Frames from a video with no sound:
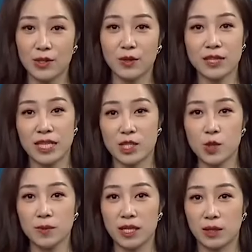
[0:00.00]
Nó có thể
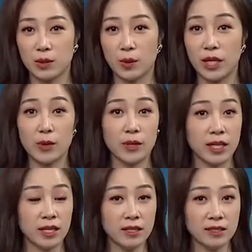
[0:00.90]
giúp người cao tuổi yêu
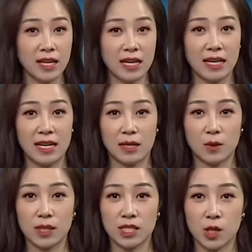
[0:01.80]
đời hơn,
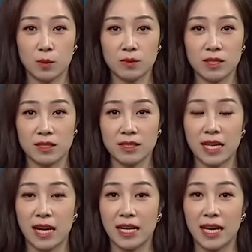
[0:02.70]
lạc quan sống những
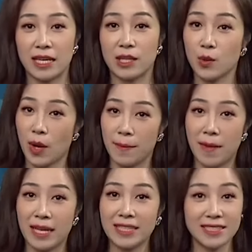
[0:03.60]
tháng ngày thoải
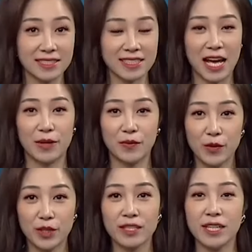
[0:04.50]
mái, tự tại,
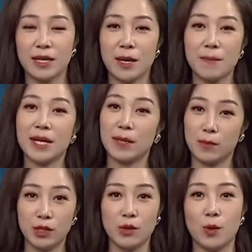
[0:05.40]
vui tươi bên
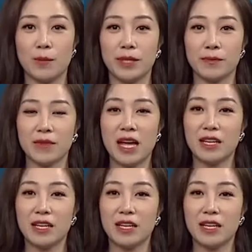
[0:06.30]
cạnh một nửa của mình.